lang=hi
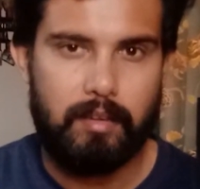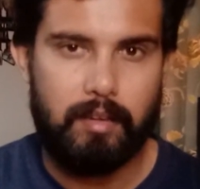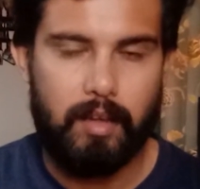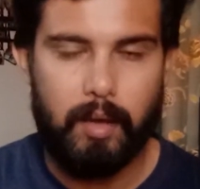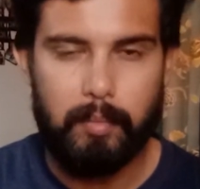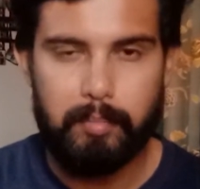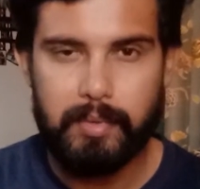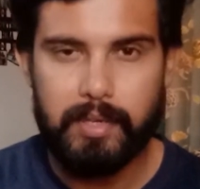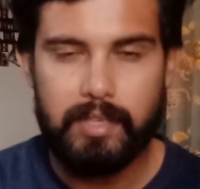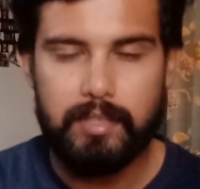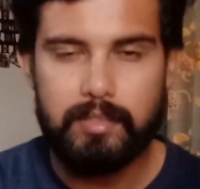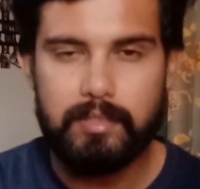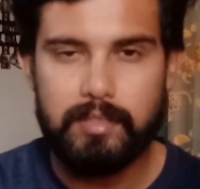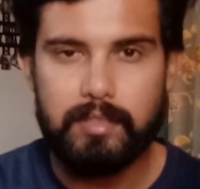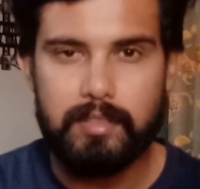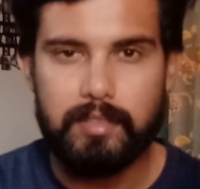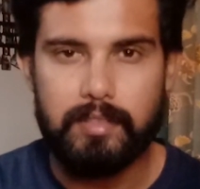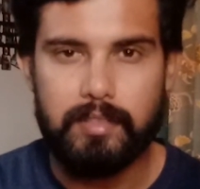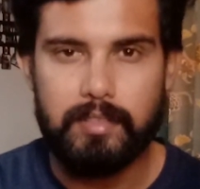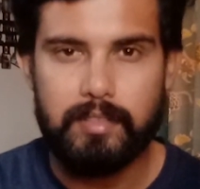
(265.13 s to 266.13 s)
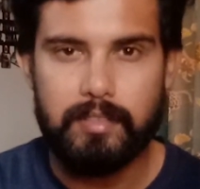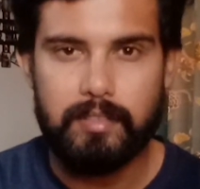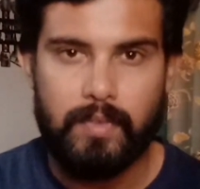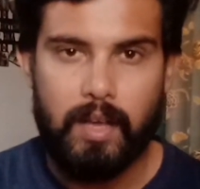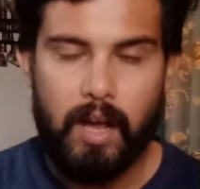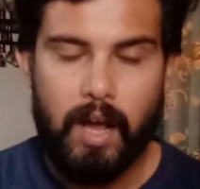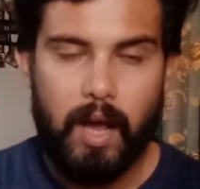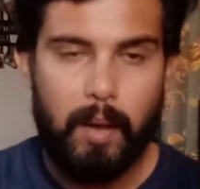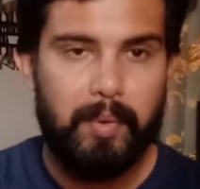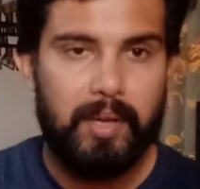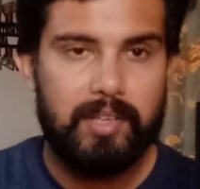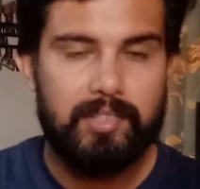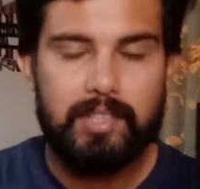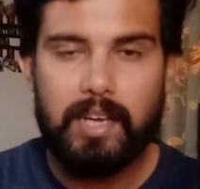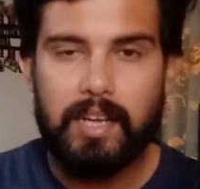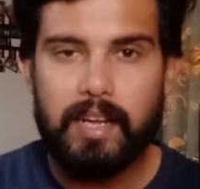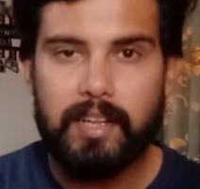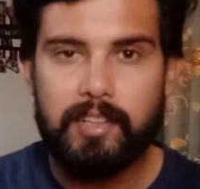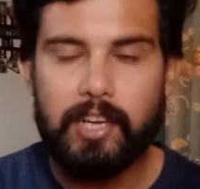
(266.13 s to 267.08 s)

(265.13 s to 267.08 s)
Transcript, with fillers: आपने किससे सीखी आपका सारा